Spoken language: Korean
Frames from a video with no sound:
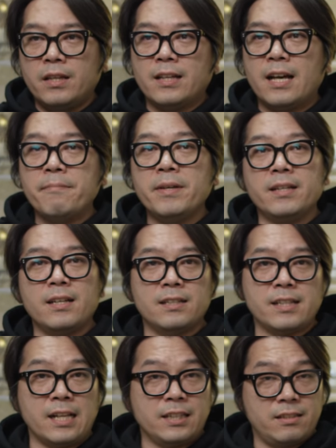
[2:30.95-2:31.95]

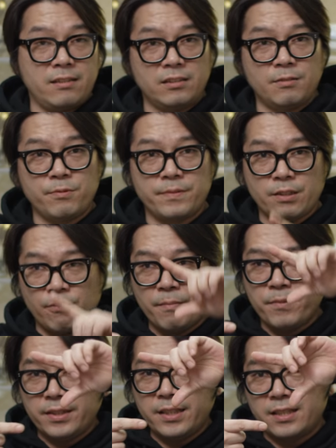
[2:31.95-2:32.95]
카메라를 들여다보면 이렇게
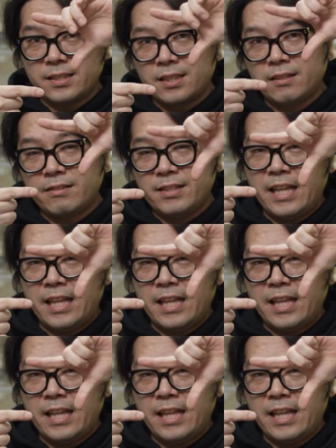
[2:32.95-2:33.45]
화면이 딱 있잖아요.